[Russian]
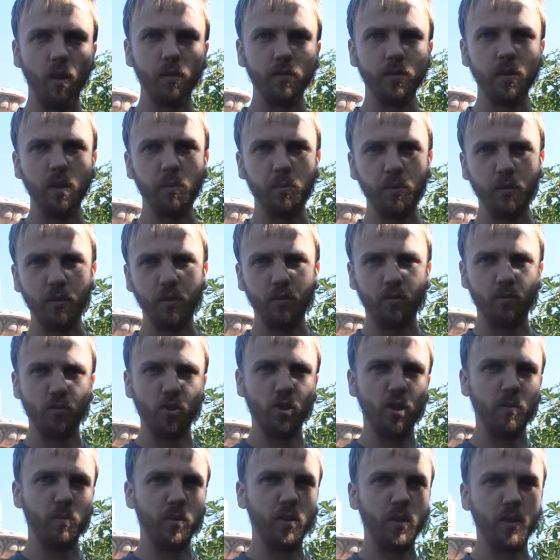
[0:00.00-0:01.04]
Всем привет,
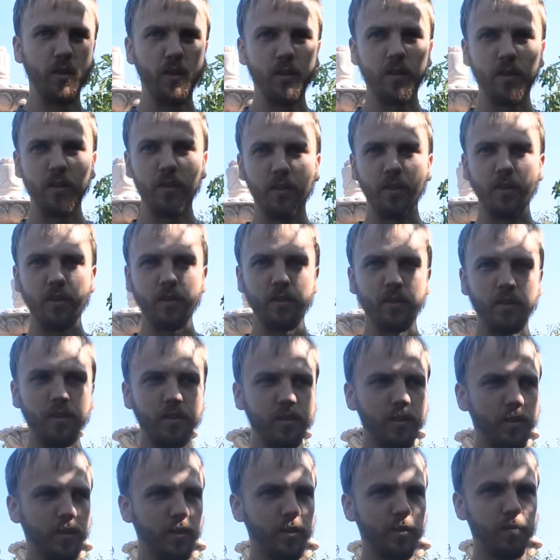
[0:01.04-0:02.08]
уважаемые
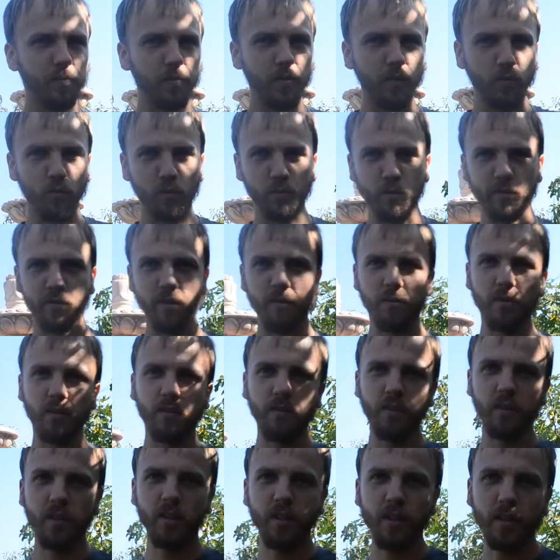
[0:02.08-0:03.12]
телезрители. Давно мы с вами не
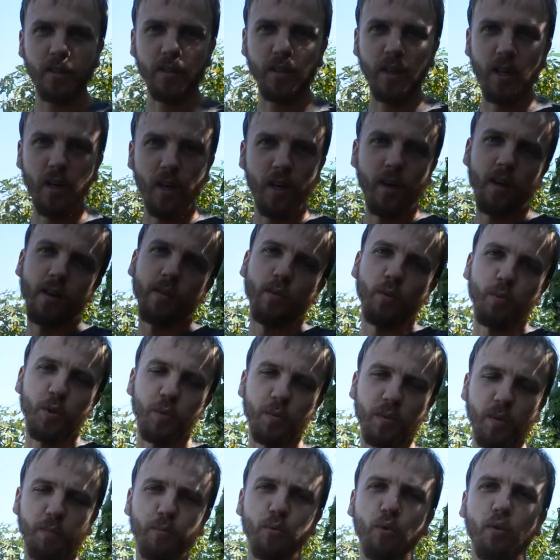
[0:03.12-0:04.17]
виделись. В
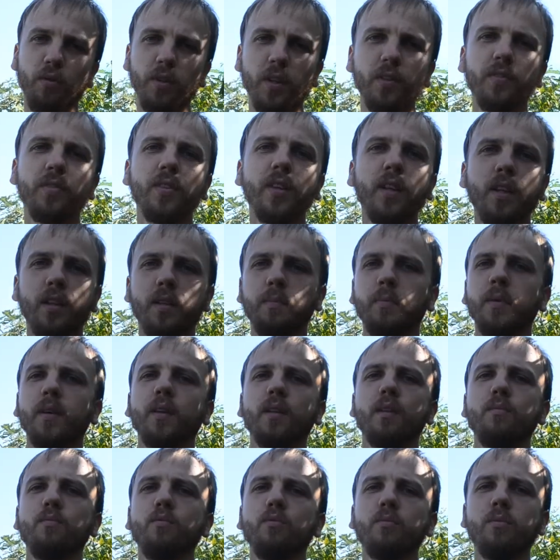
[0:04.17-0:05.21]
общем-то, поводов нет,
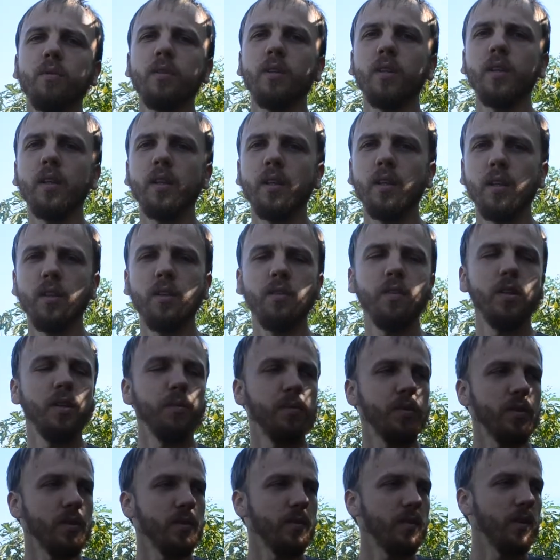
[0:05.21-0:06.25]
поэтому мы и не
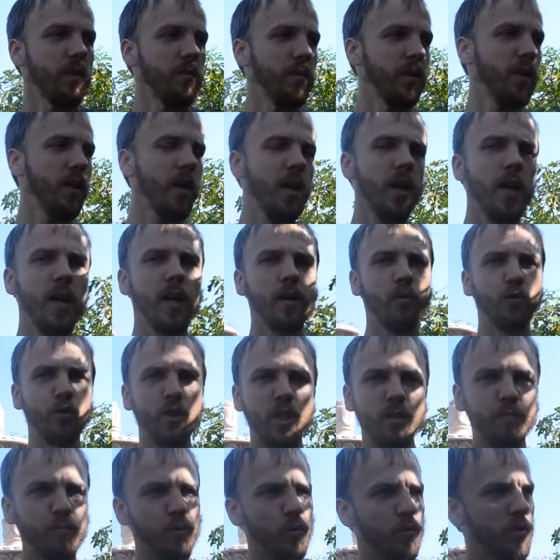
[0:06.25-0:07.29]
видимся с вами. Но сейчас
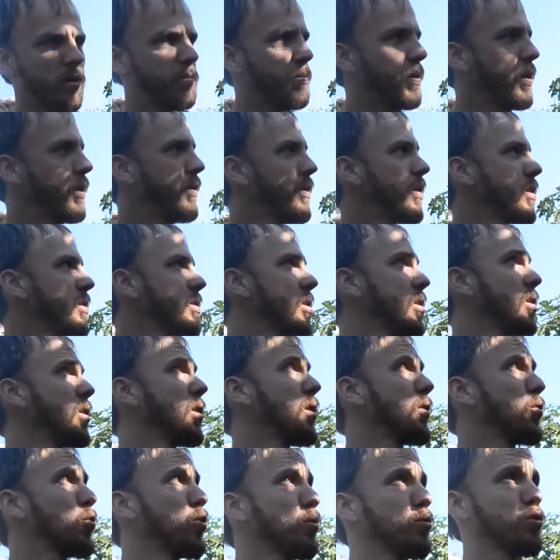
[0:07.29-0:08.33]
повод появился. Дело в
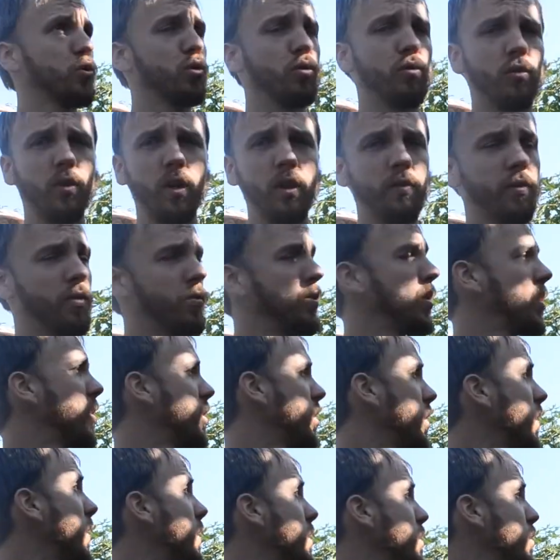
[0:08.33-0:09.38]
том, что, как вы видите,
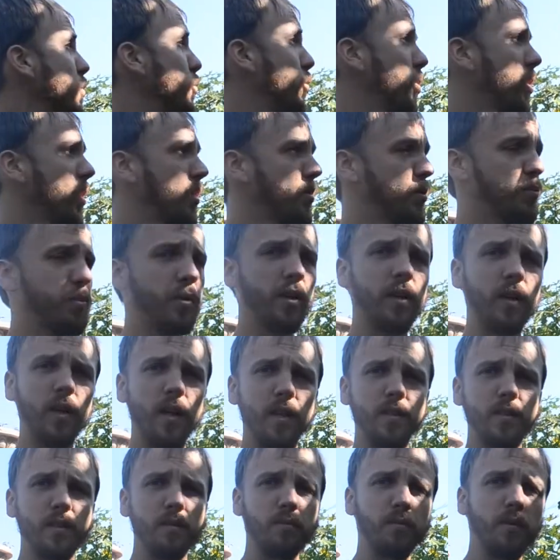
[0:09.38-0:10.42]
я стою рядом с
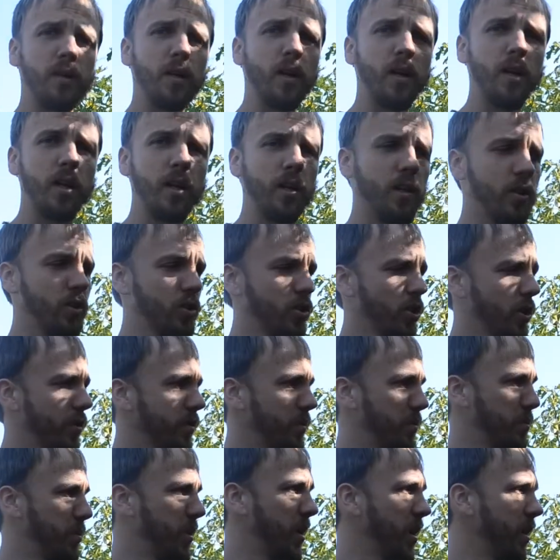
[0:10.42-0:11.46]
прекрасным
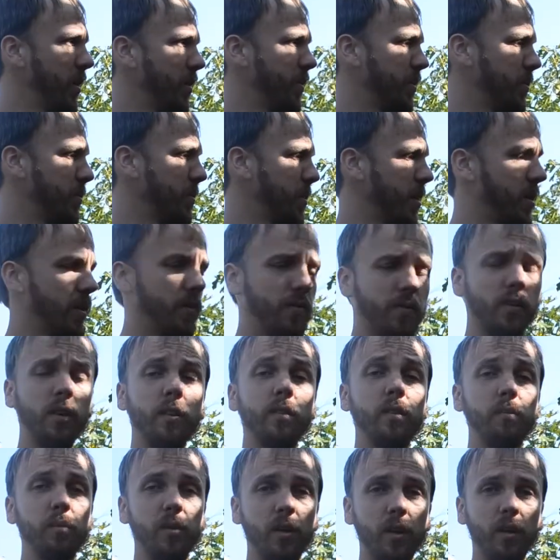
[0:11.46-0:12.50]
инжировым деревом,
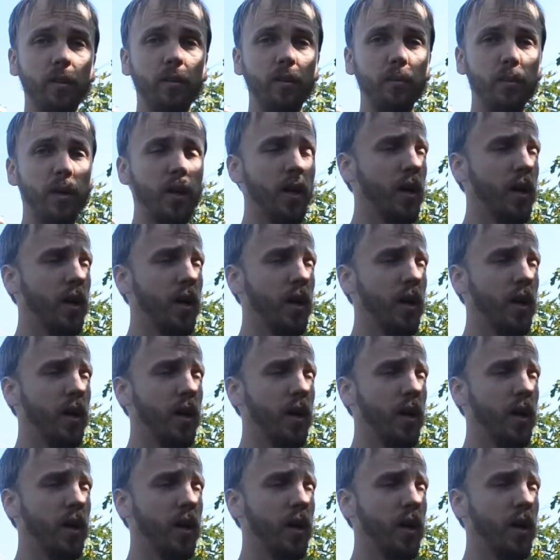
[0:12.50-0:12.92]
фиговым деревом.